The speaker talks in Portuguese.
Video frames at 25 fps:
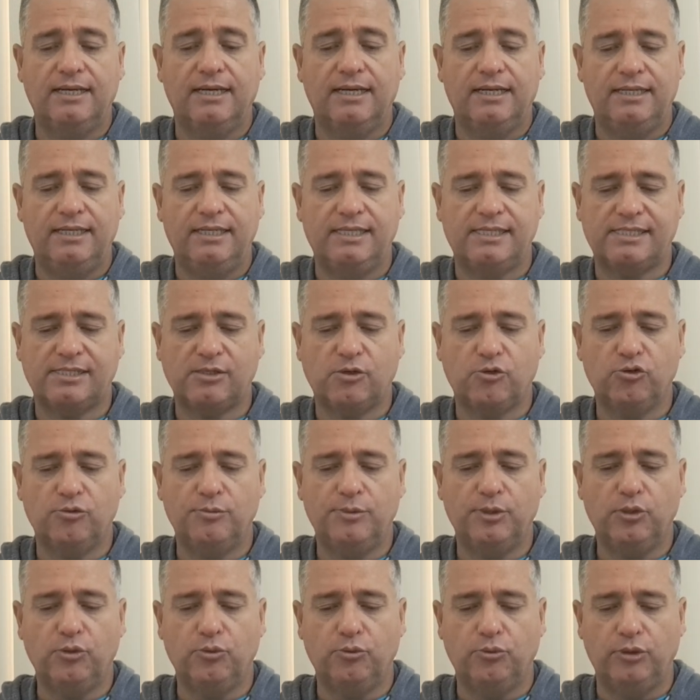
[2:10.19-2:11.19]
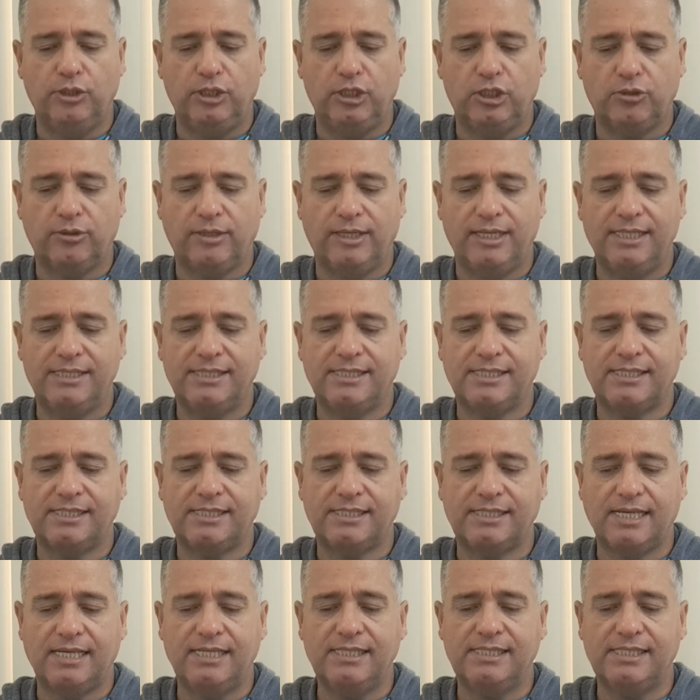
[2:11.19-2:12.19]
Lição número 8, a
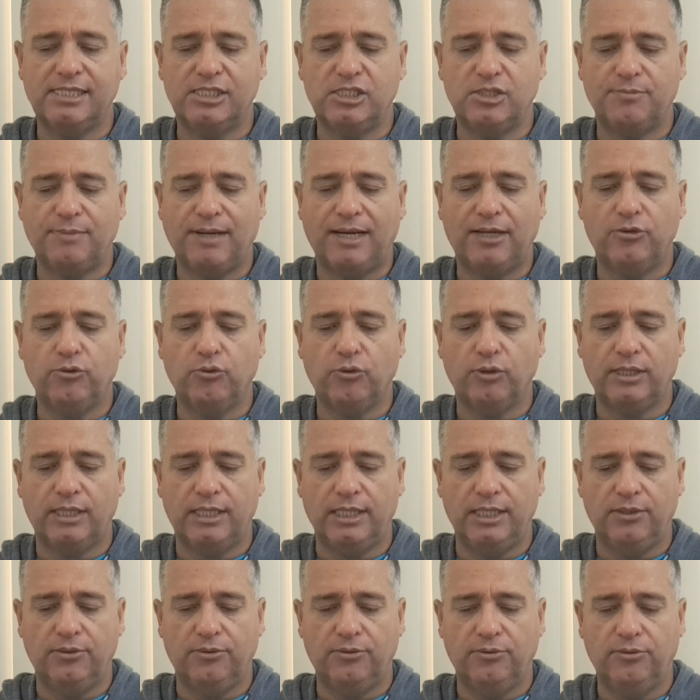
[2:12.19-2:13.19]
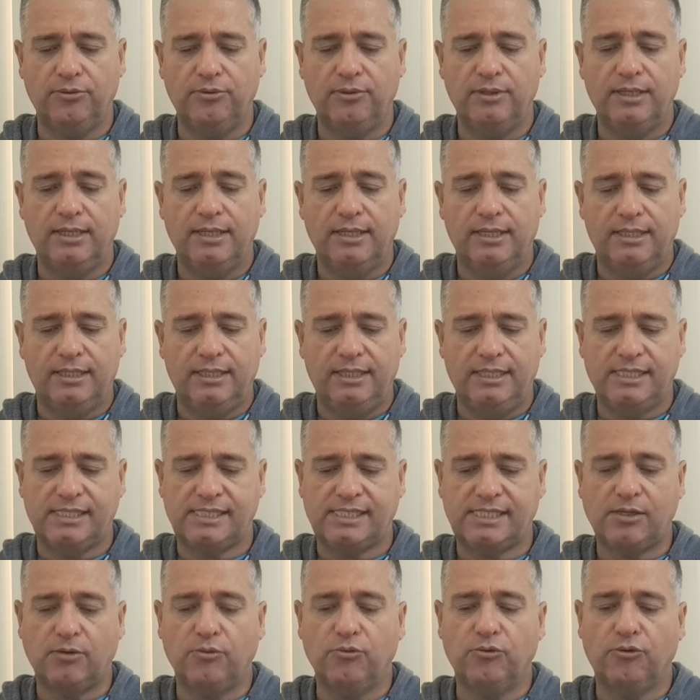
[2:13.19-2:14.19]
resistência de Mardoqueu.
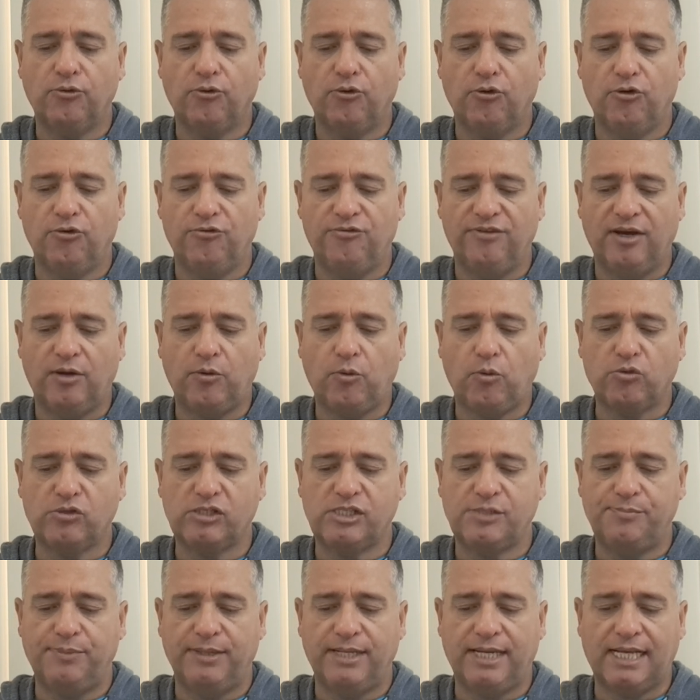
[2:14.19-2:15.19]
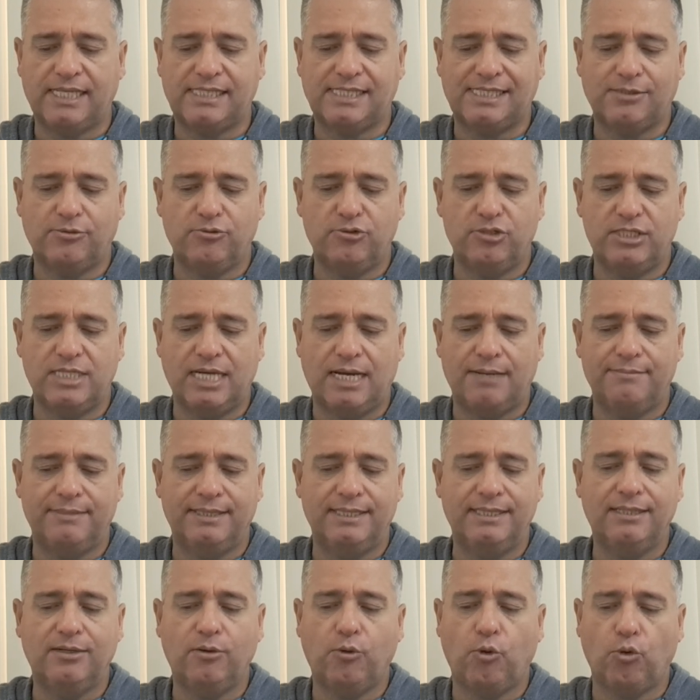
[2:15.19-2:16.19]
Lição 9, a conspiração de
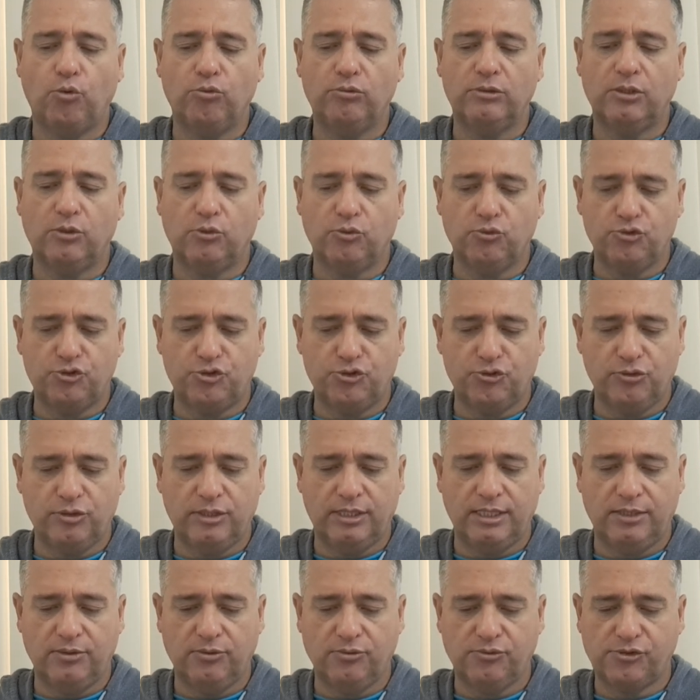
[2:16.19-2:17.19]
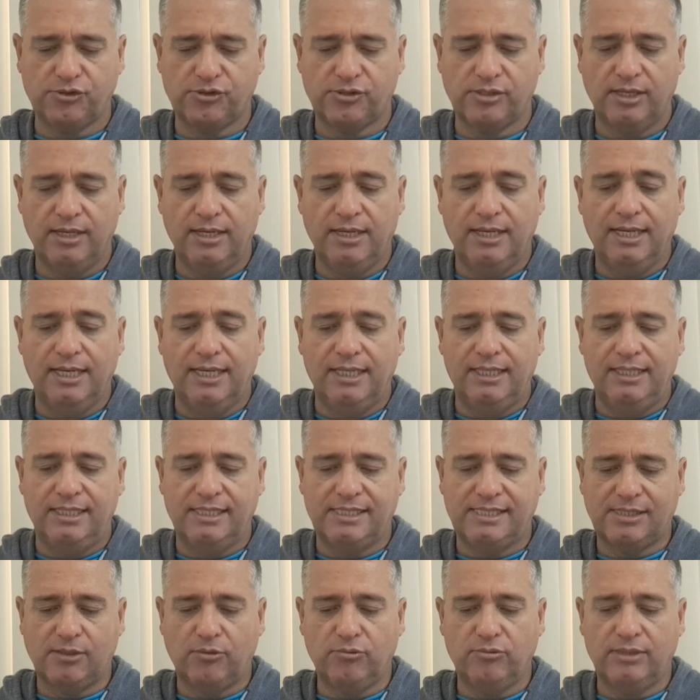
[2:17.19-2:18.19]
Amã contra os judeus.
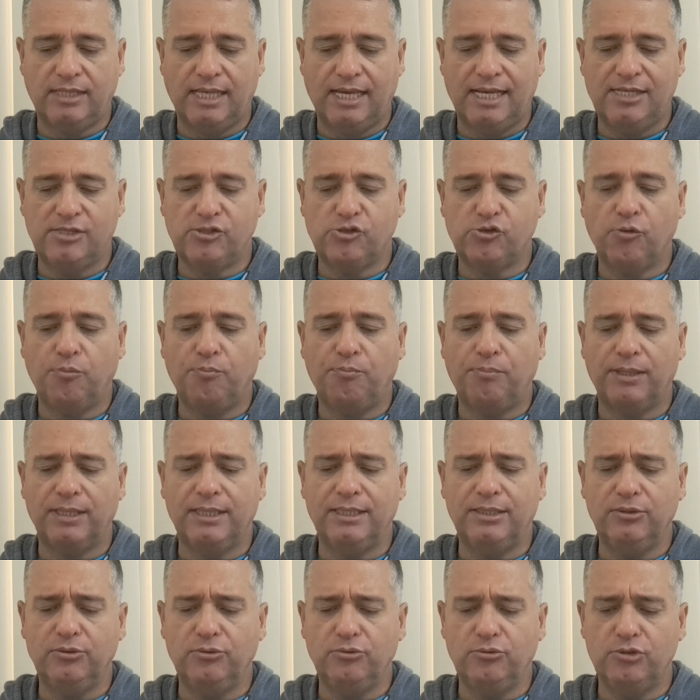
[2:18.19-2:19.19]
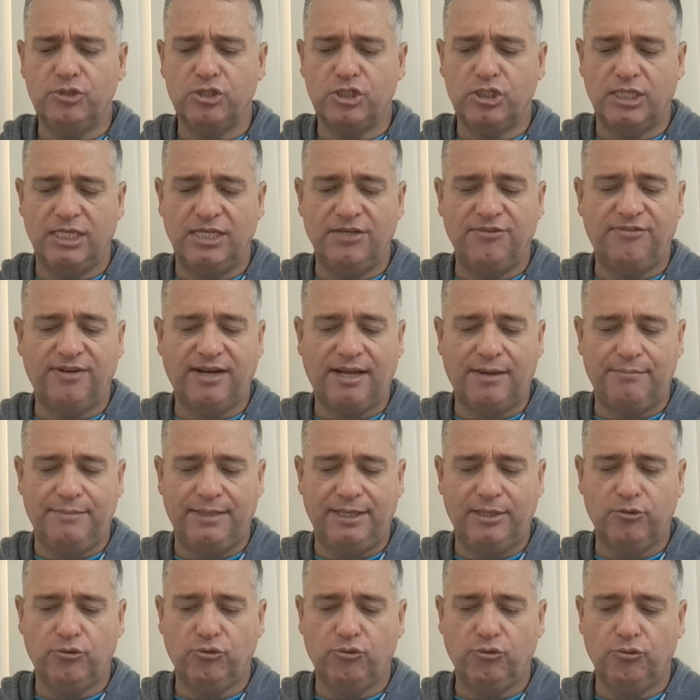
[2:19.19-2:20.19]
Lição 10, o plano de
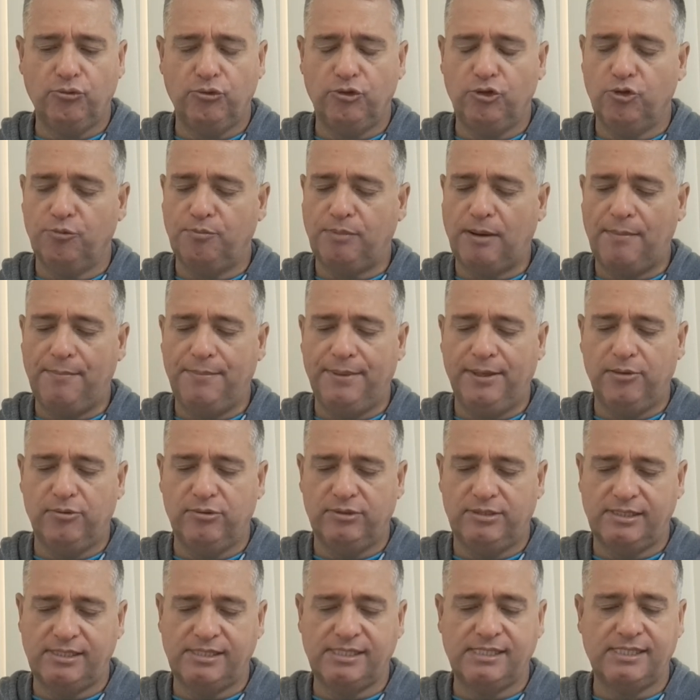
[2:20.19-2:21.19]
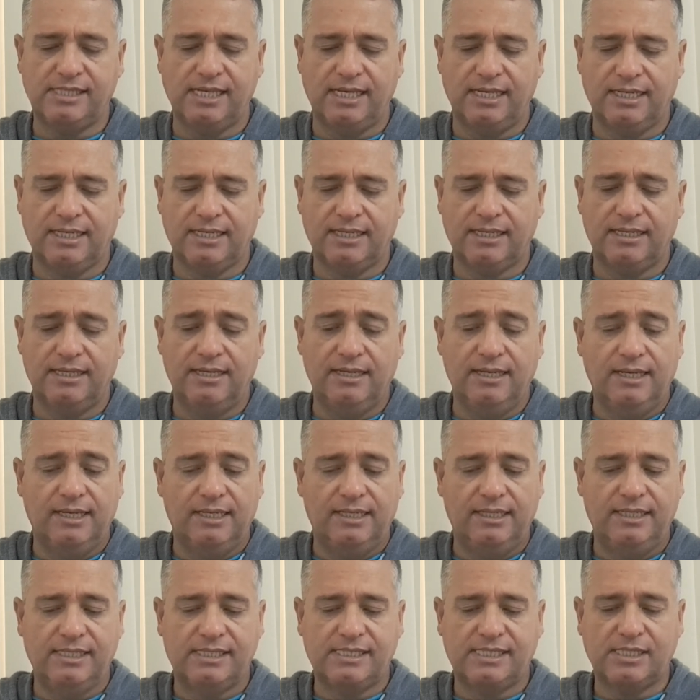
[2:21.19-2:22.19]
livramento e o papel de Esther.
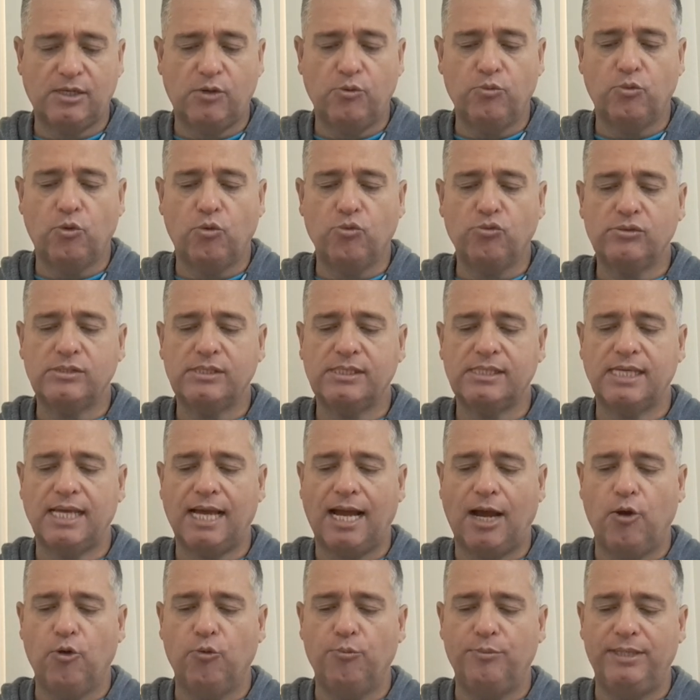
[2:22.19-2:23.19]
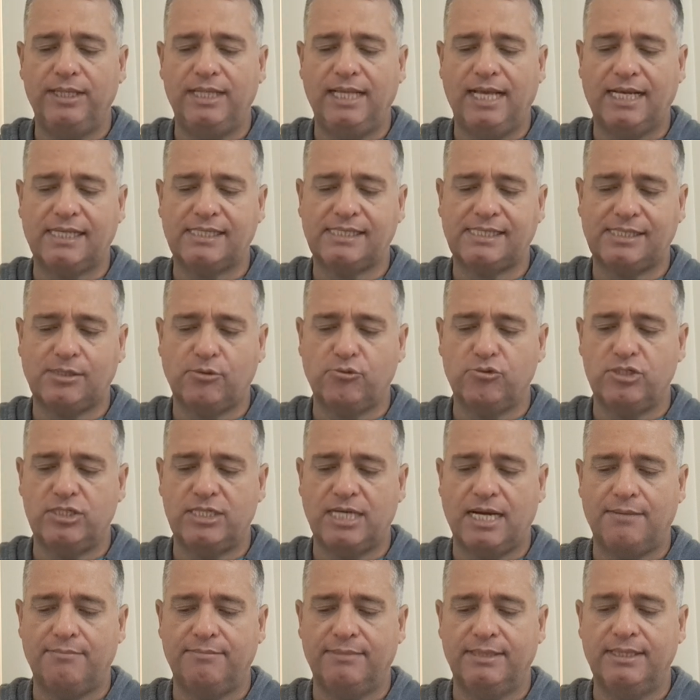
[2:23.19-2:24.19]
Lição 11, a humilhação de
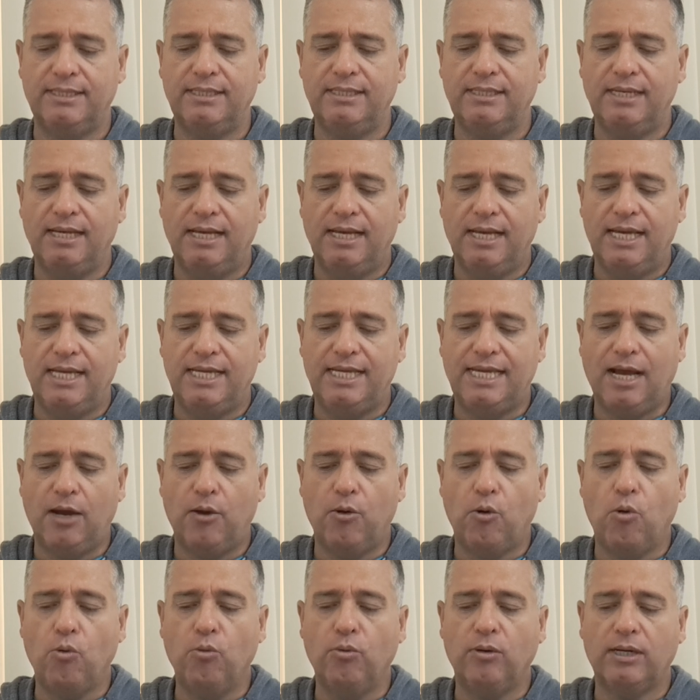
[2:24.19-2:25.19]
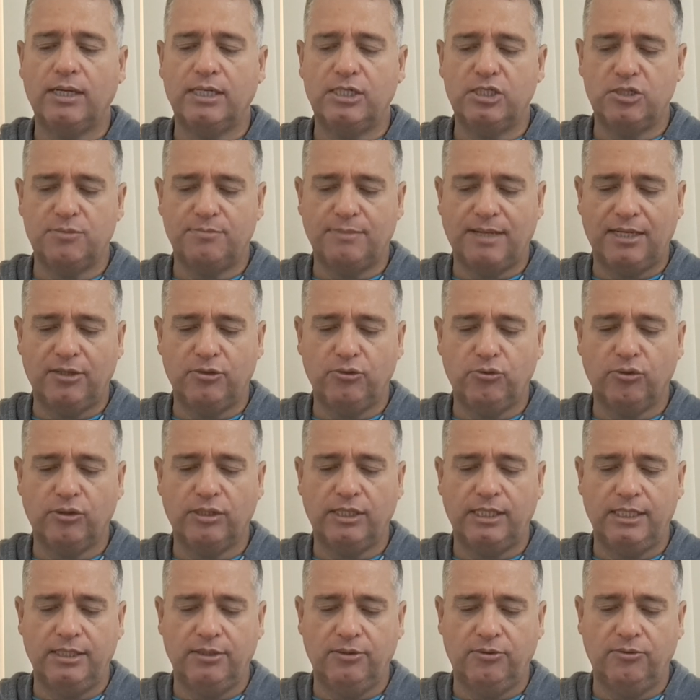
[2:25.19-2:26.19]
Amã e a honra de
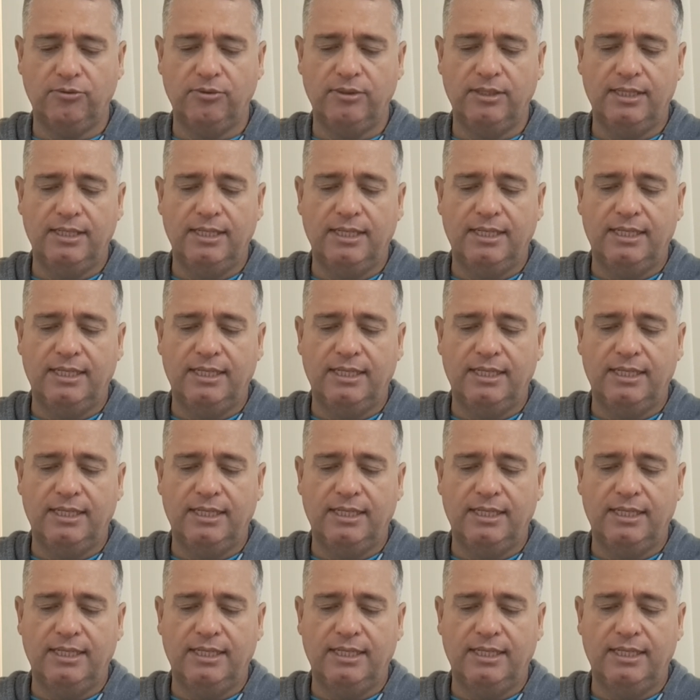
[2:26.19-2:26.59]
Mardoqueu.